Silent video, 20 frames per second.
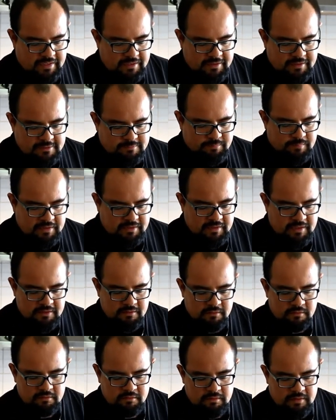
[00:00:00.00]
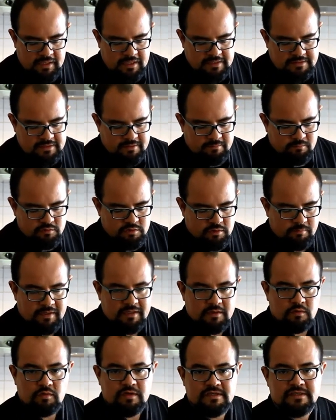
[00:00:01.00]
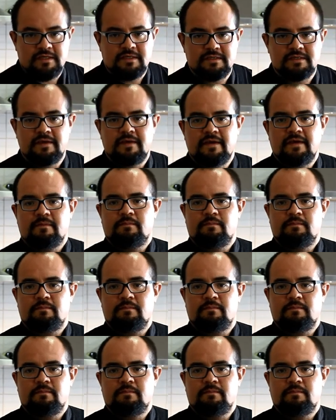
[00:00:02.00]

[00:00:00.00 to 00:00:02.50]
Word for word: a ir desprendiendo y al ser mucho más gruesas